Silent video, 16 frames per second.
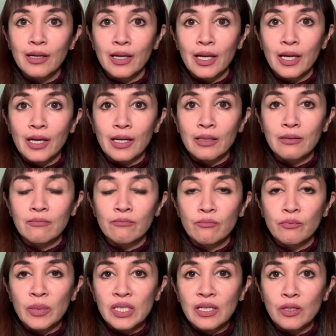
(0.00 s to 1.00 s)
And
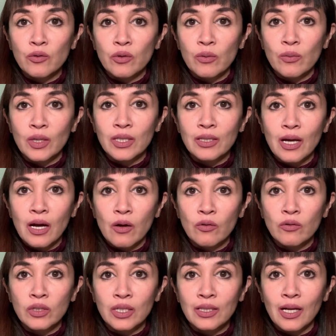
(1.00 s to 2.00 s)
minsan yung ibang
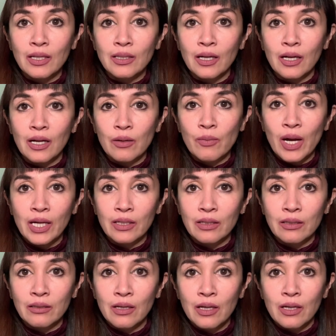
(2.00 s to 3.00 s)
tao nagtataka bakit